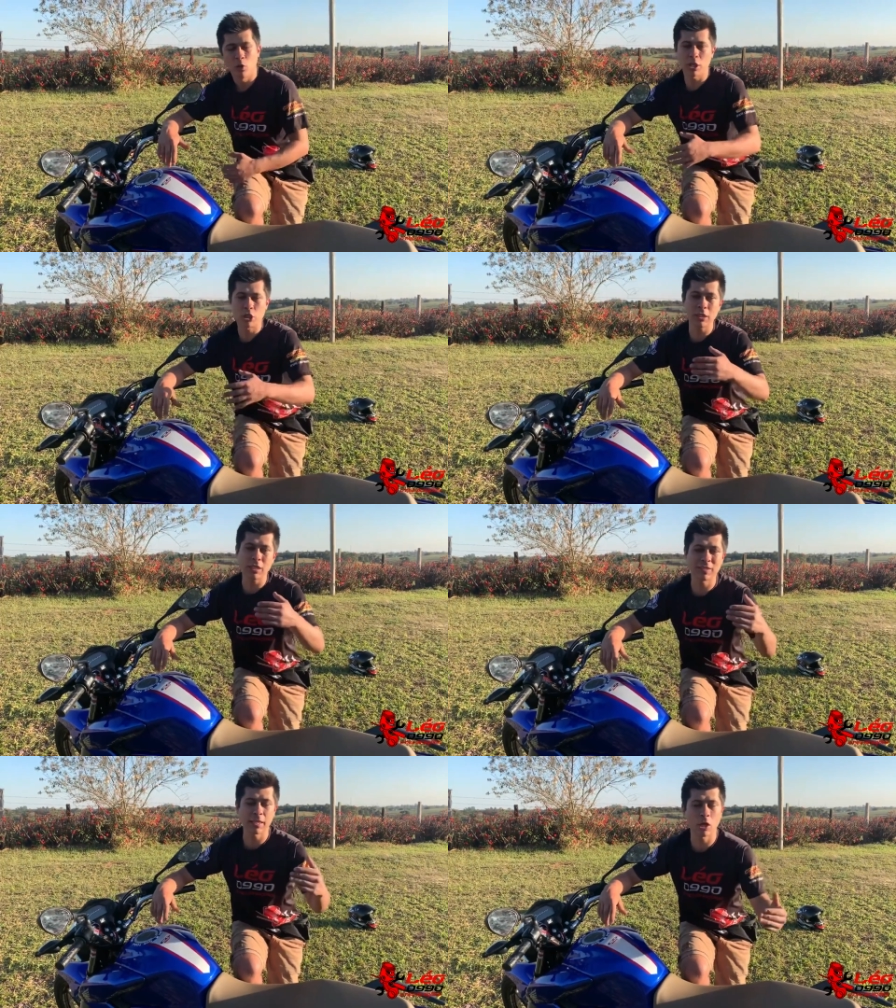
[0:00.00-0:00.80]
Não
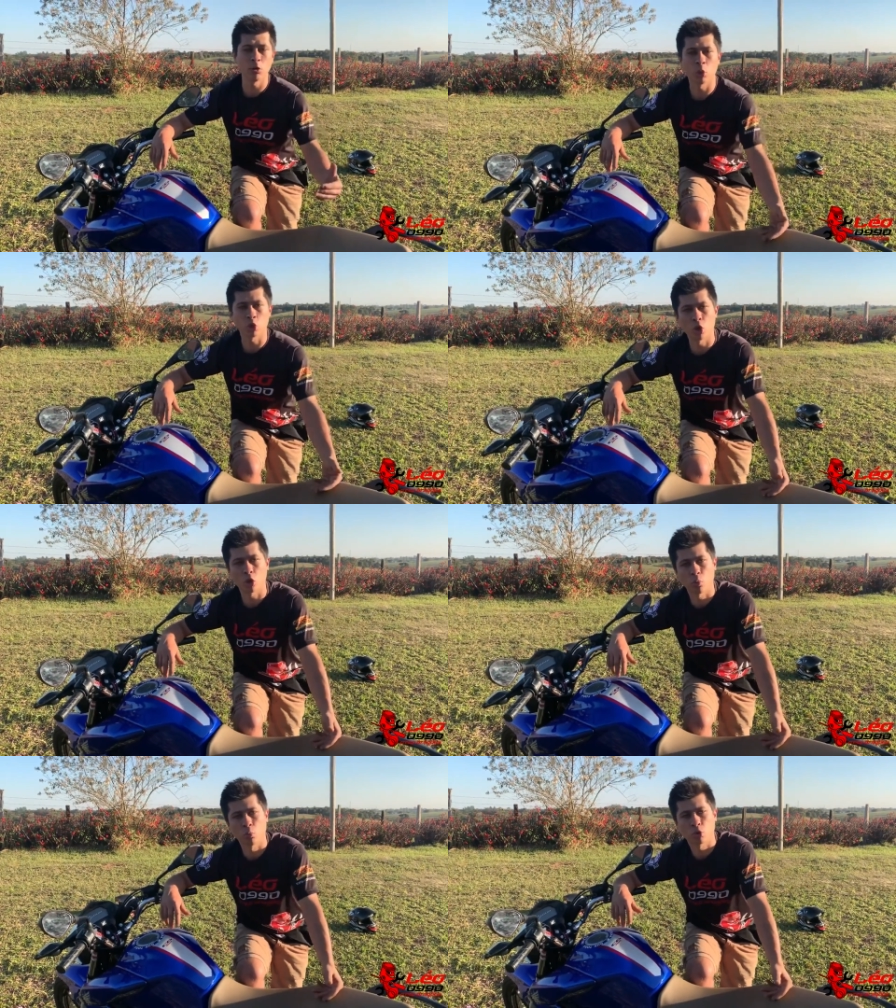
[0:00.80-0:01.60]
adianta você ter um motor
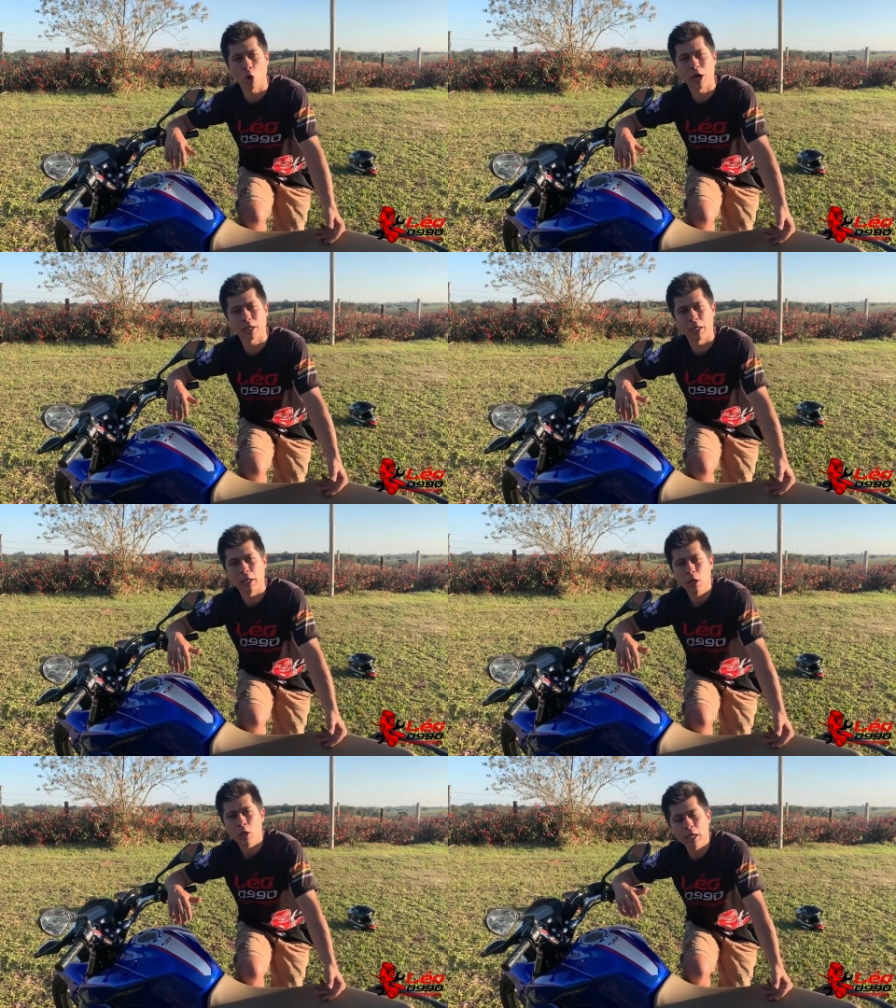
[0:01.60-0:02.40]
com torque
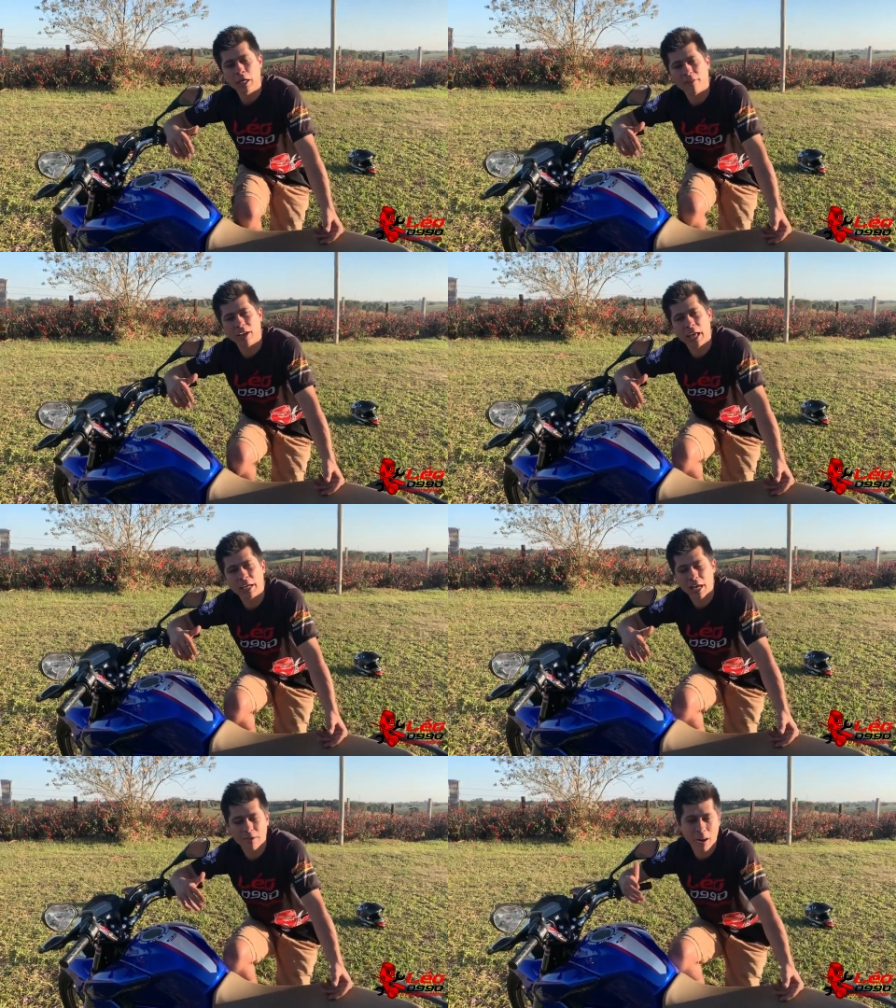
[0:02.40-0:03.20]
e
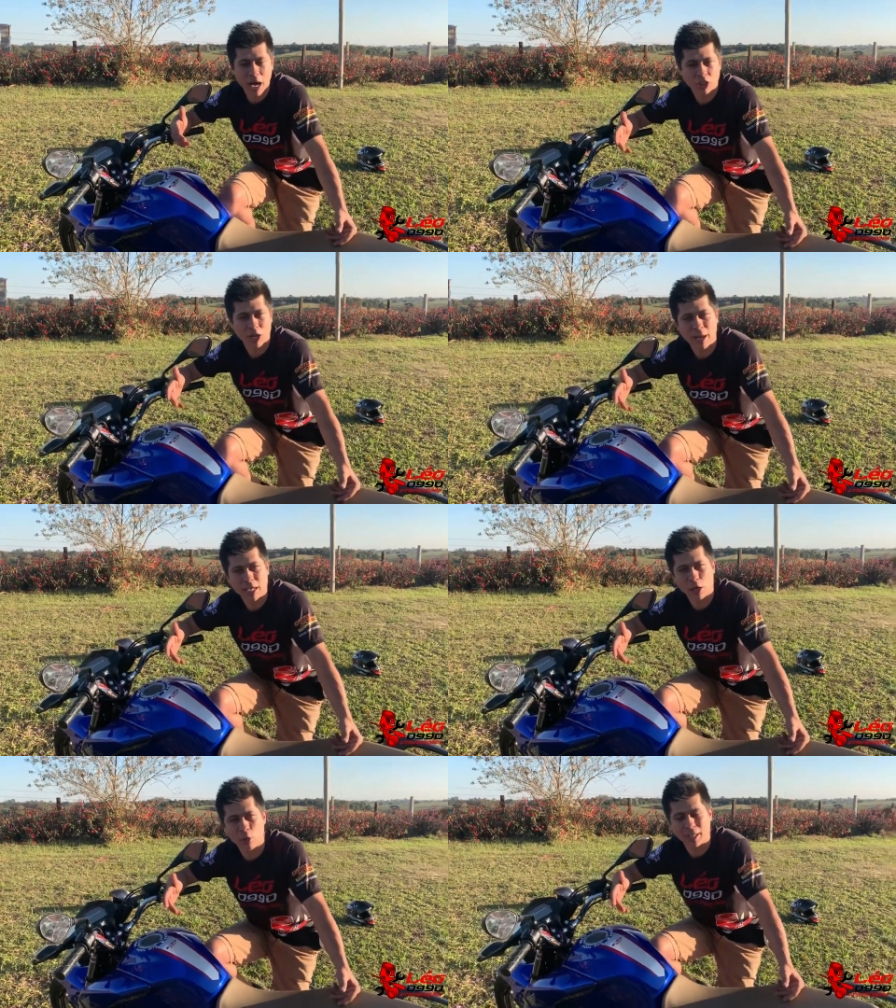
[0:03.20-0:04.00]
cavalaria em baixa
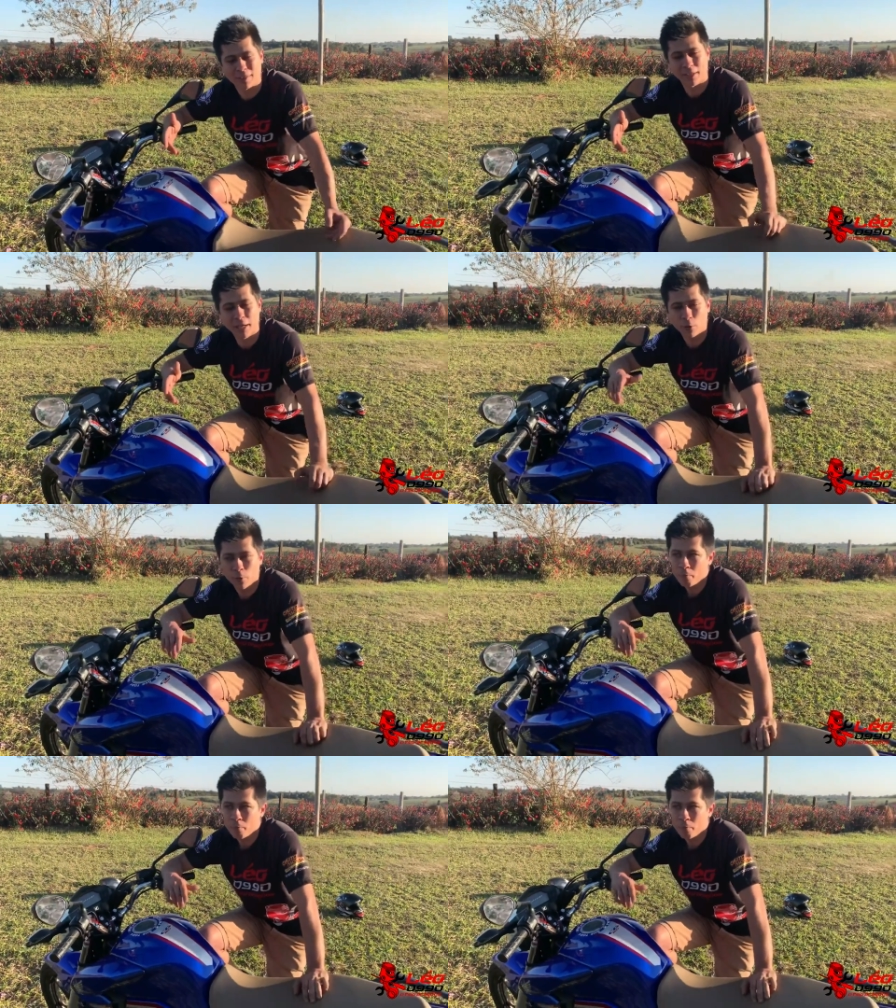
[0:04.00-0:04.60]
média rotação,